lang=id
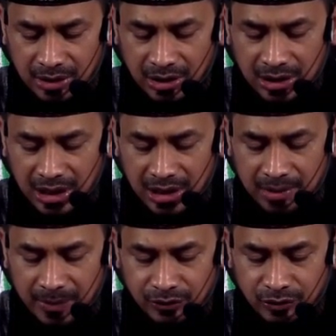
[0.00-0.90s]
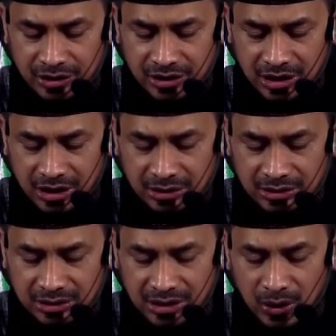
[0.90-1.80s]
Ah, kana ba'du
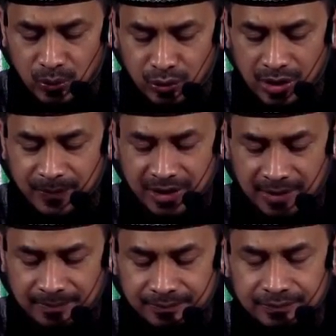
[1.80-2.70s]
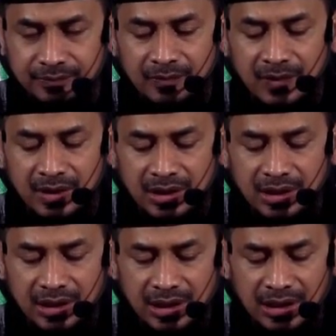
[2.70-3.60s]
najidin yaghluna fihim.
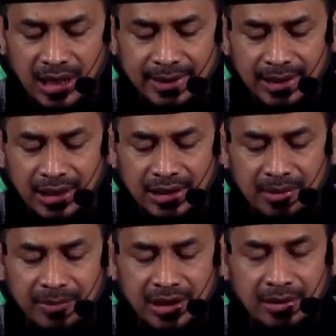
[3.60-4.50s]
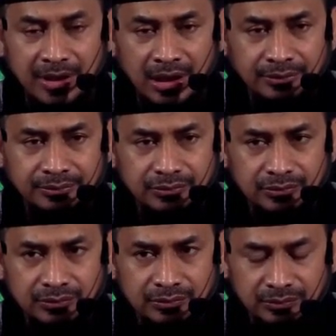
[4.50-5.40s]
Ini adalah nama-nama
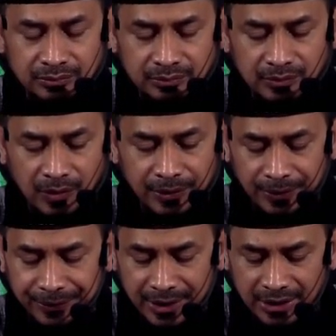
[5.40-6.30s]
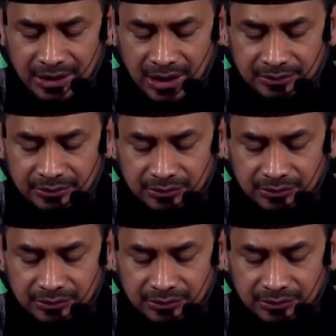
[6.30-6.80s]
orang-orang yang